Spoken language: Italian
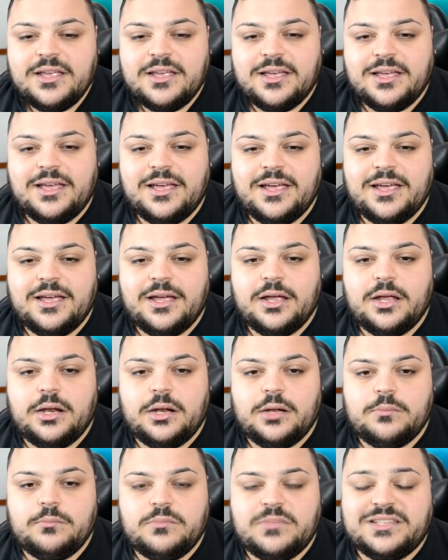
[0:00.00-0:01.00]

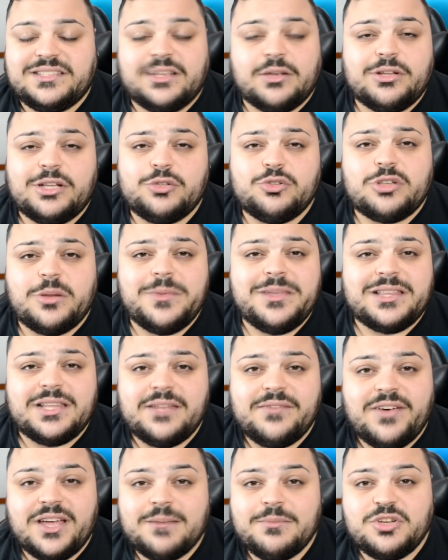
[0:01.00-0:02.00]
Eh, gli stanno dando solamente
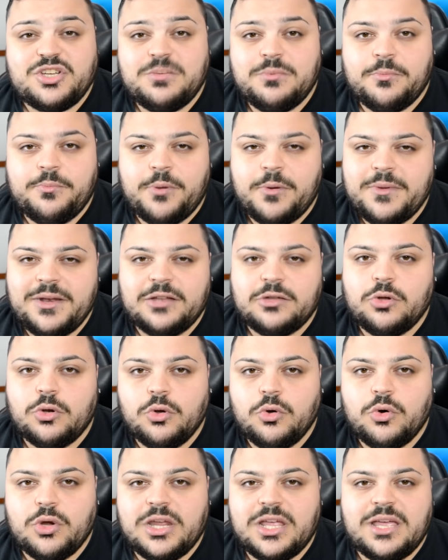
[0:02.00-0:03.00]
dei farmaci un po' per il
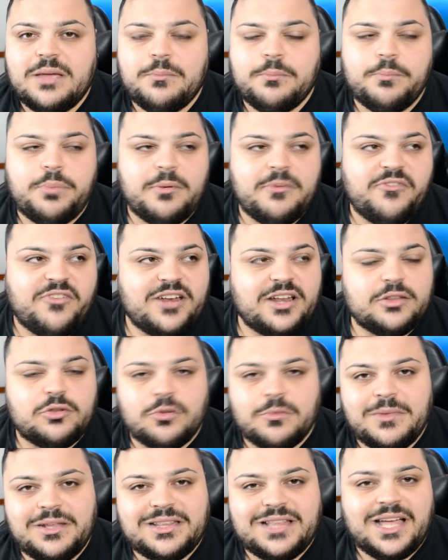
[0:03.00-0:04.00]
dolore, un po' per farla
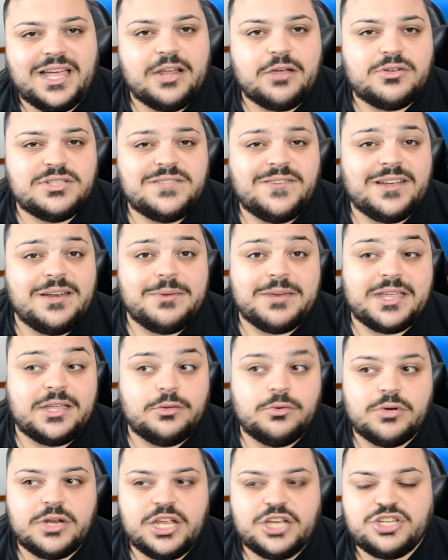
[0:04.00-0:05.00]
addormentare, cose varie perché
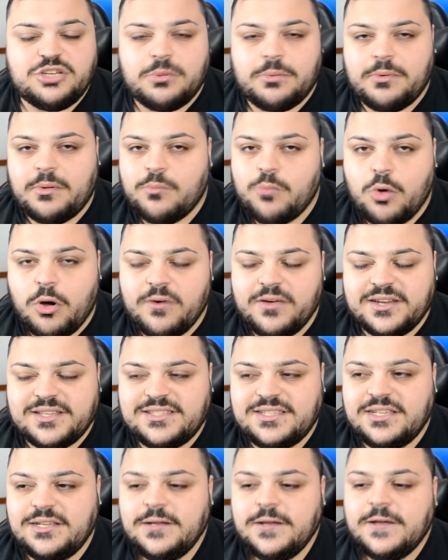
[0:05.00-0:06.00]
non riesce proprio a
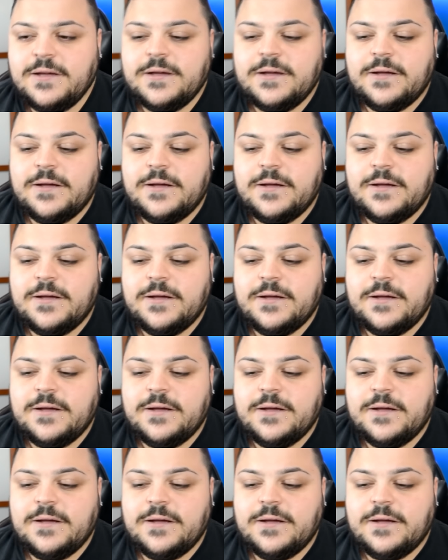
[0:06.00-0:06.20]
muoversi.